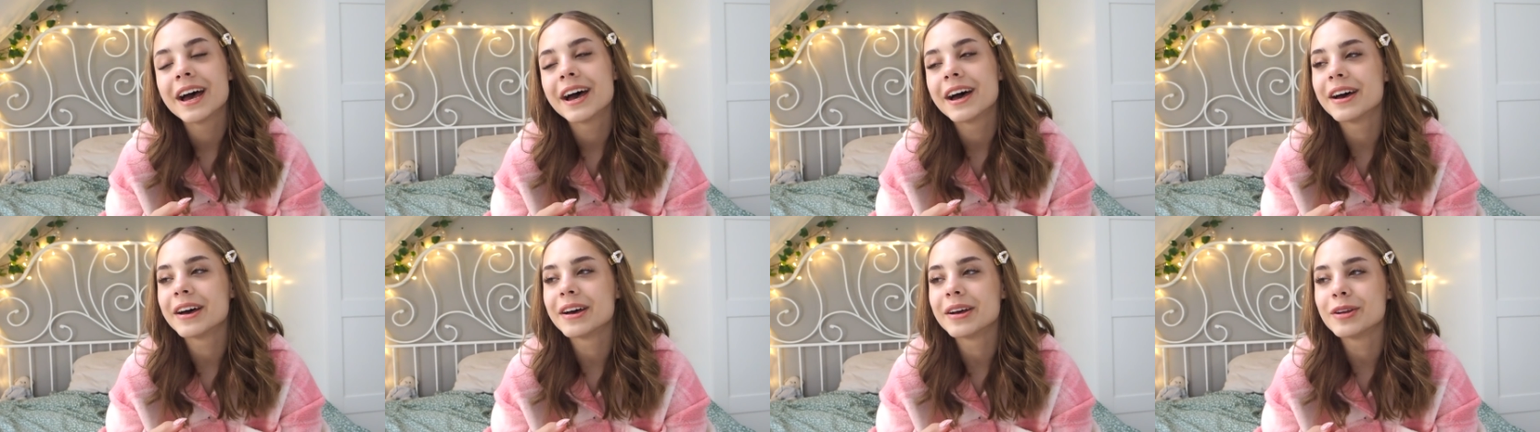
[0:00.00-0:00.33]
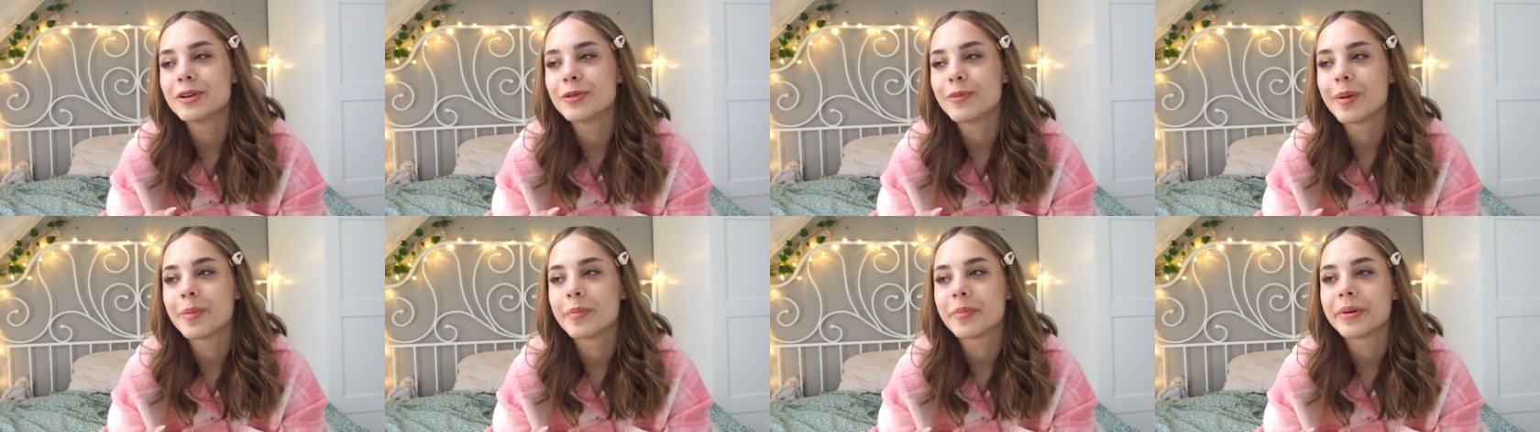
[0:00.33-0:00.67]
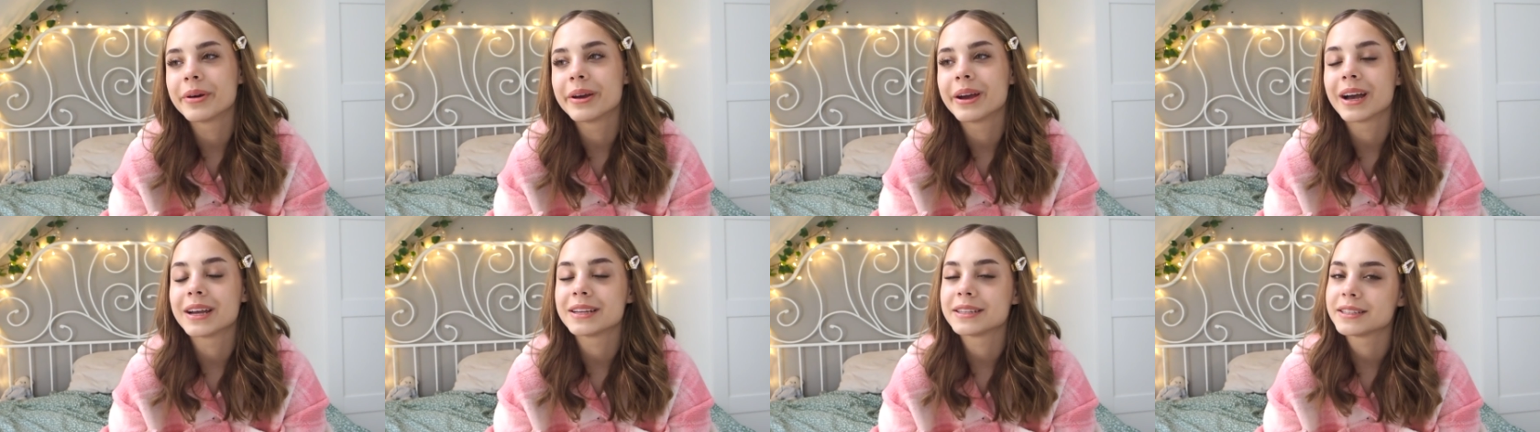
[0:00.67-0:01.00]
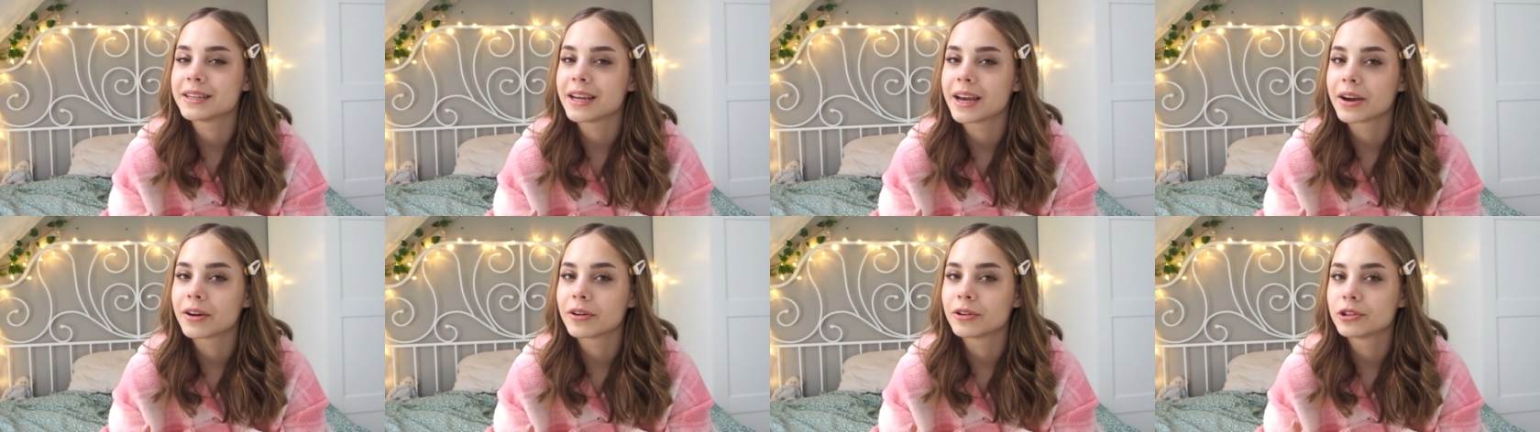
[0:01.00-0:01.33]
e, lubię pojechać
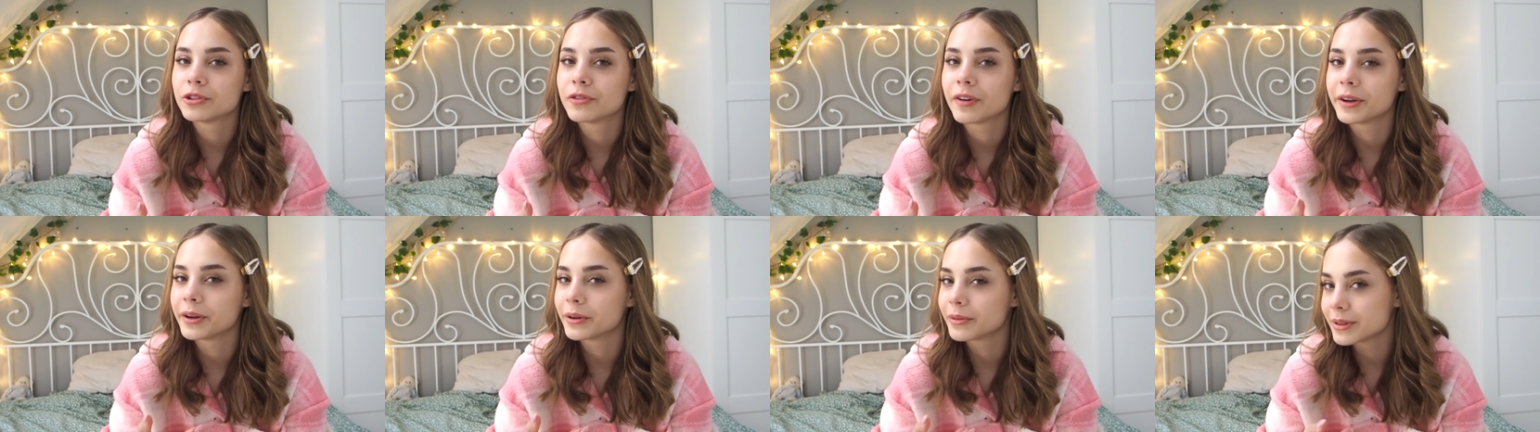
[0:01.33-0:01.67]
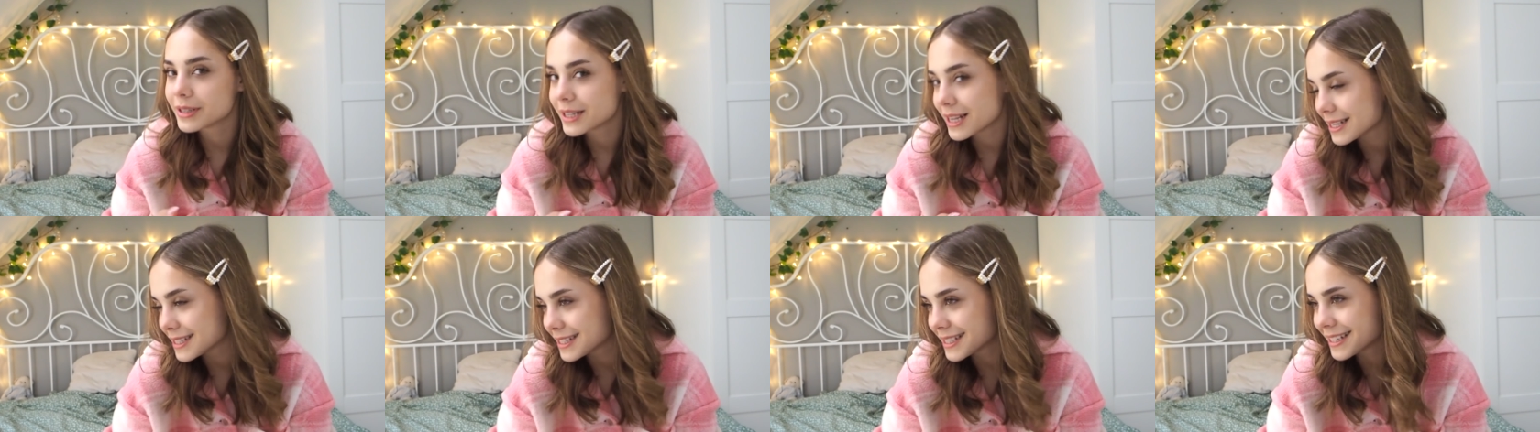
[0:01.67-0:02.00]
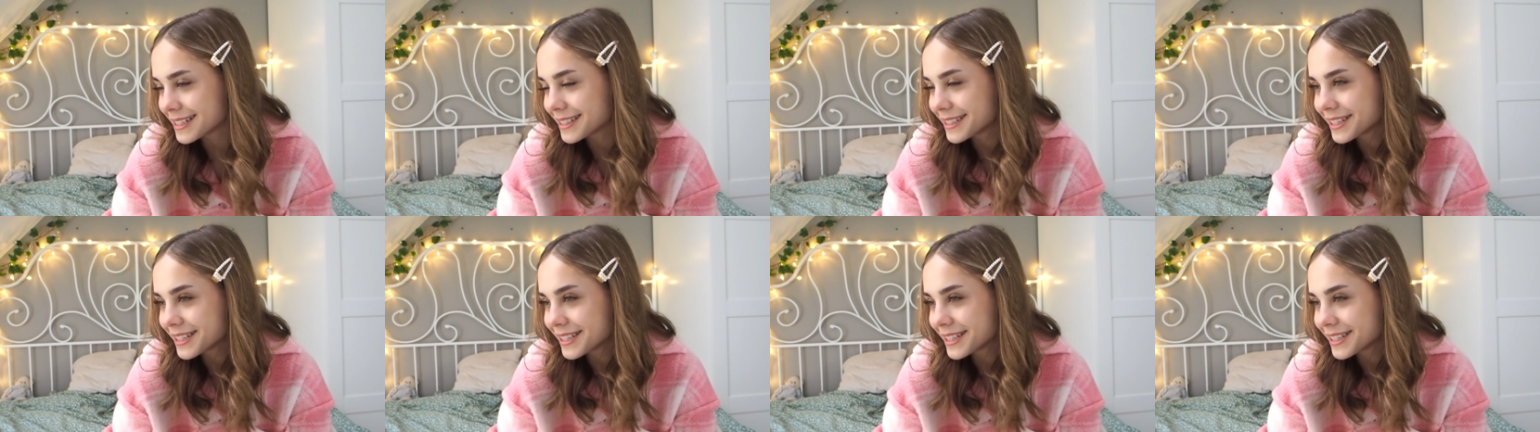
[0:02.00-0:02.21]
na jakąś fajną sesję